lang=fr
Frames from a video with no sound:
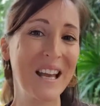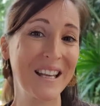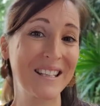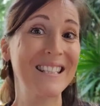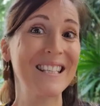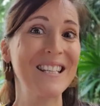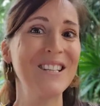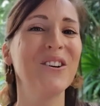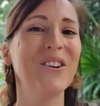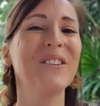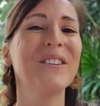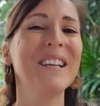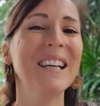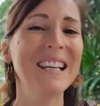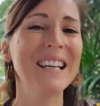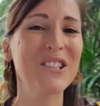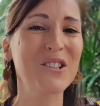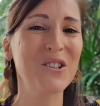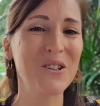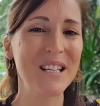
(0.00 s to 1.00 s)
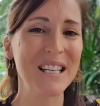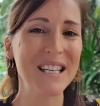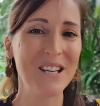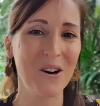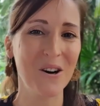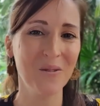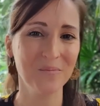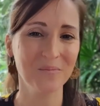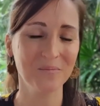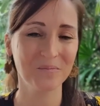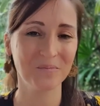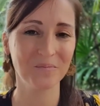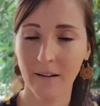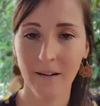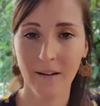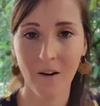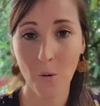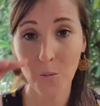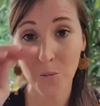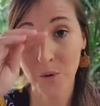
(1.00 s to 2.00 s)
qu'est-ce qu'il en est avec ce client.
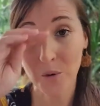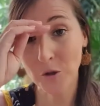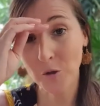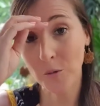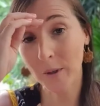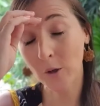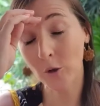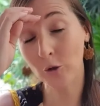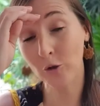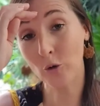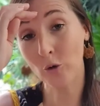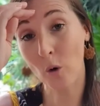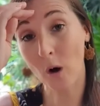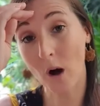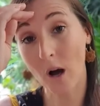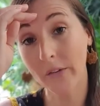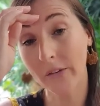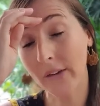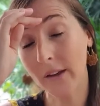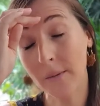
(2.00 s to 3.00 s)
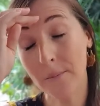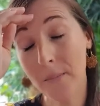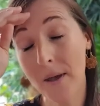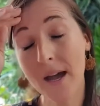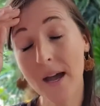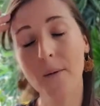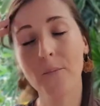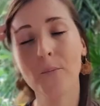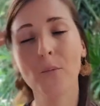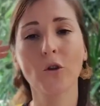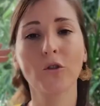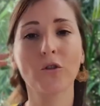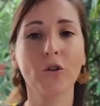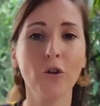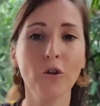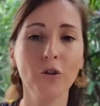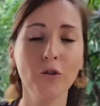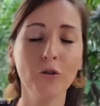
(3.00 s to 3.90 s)
En point numéro 3, c'est hyper important,